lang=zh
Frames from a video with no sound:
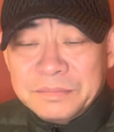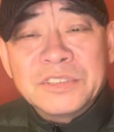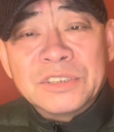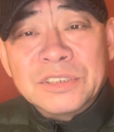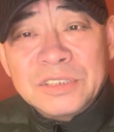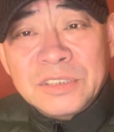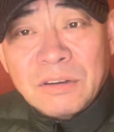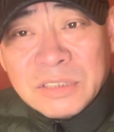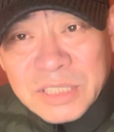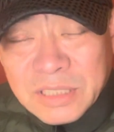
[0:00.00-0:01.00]
只是到
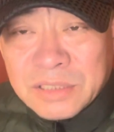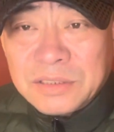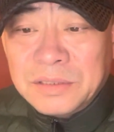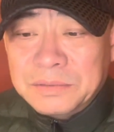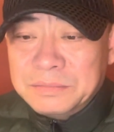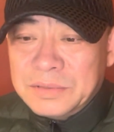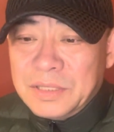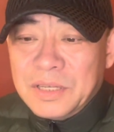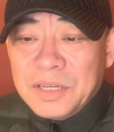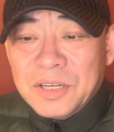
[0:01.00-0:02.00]
了这个时候，
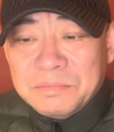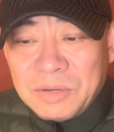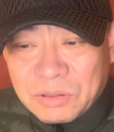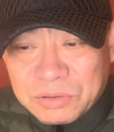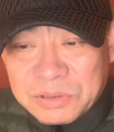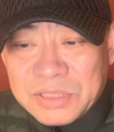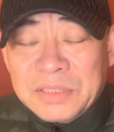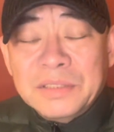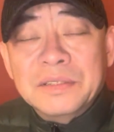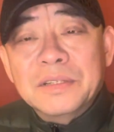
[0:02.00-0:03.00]
毛主
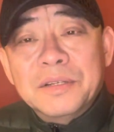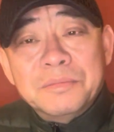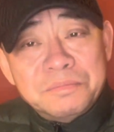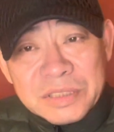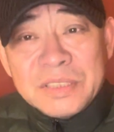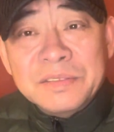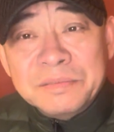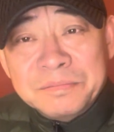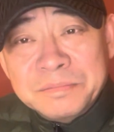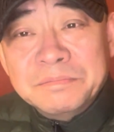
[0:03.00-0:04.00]
席。不
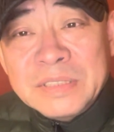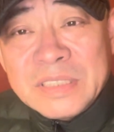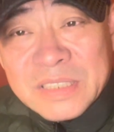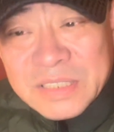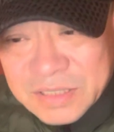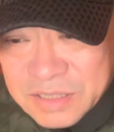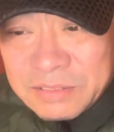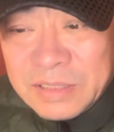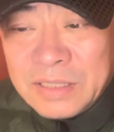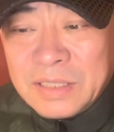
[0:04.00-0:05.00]
禁扪心自
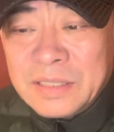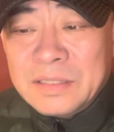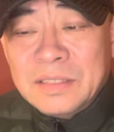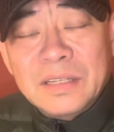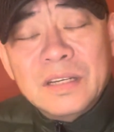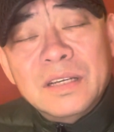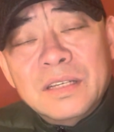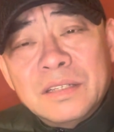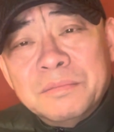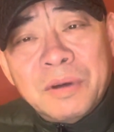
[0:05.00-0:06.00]
问了，
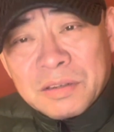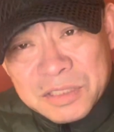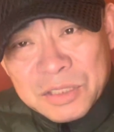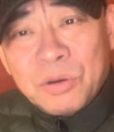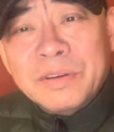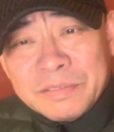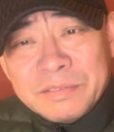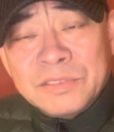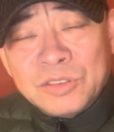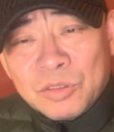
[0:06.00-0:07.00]
毛主席会
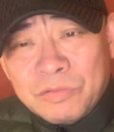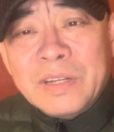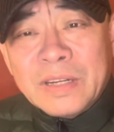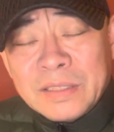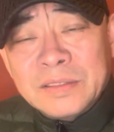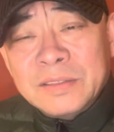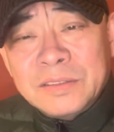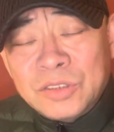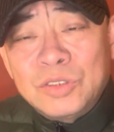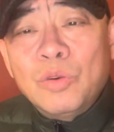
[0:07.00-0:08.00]
就问了，
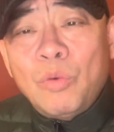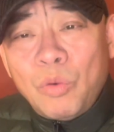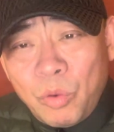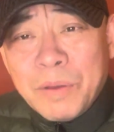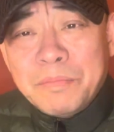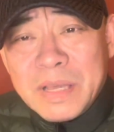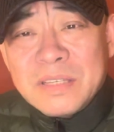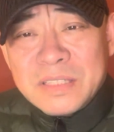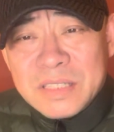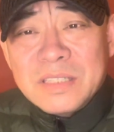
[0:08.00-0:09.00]
就会
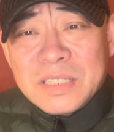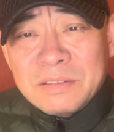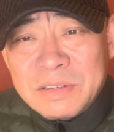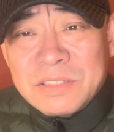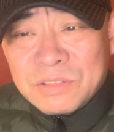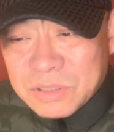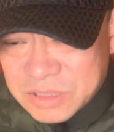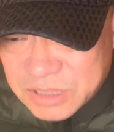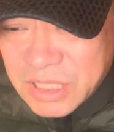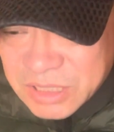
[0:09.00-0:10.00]
扪心自问说：这